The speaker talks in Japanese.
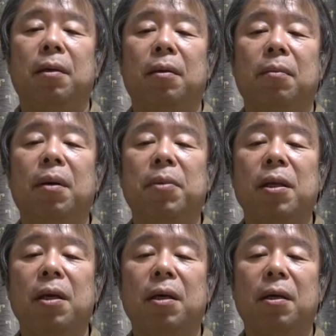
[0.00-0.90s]
まあみ
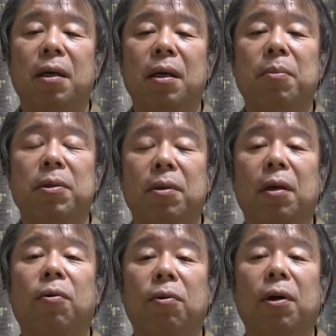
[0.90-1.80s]
んな言いますよね、
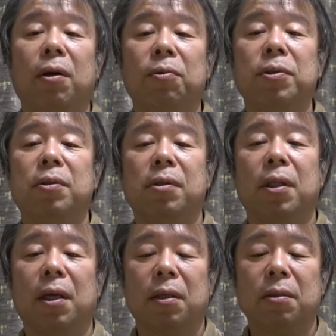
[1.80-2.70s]
コロナが落ち着い
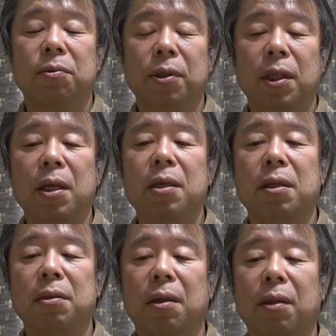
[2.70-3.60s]
たら。それでいいん
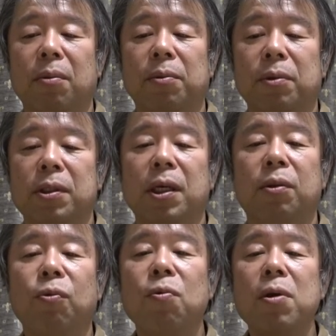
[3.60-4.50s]
ですけども、じゃあ
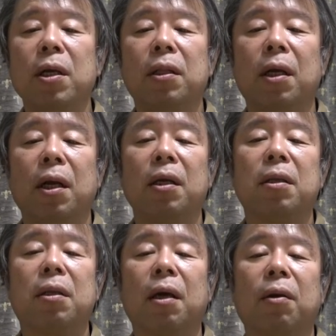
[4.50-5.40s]
どうなったら一
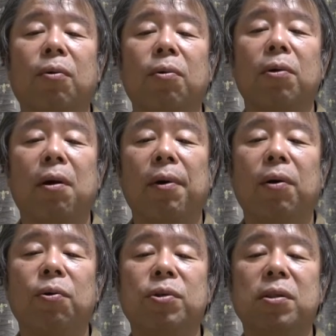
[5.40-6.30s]
体コロナは
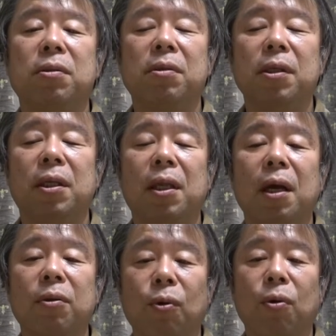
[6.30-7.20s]
落ち着い
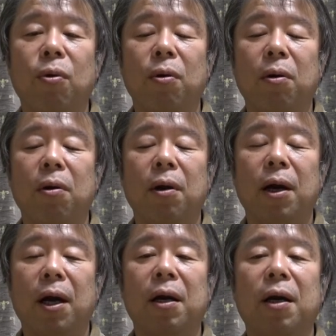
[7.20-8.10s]
たと
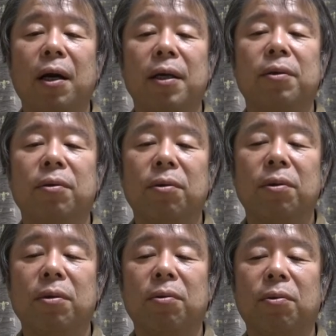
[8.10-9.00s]
考える
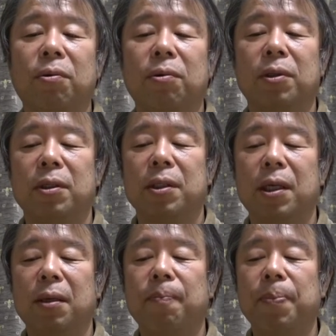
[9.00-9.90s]
のっていうところです
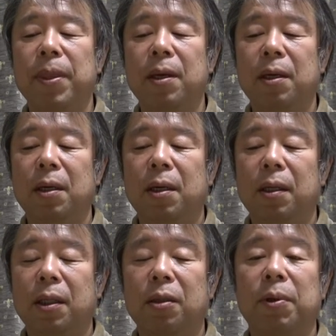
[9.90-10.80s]
ね。
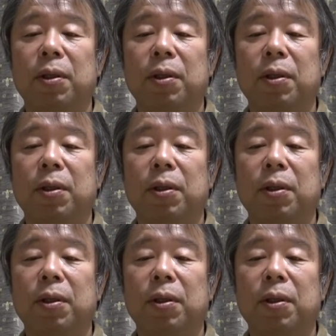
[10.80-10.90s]
例えば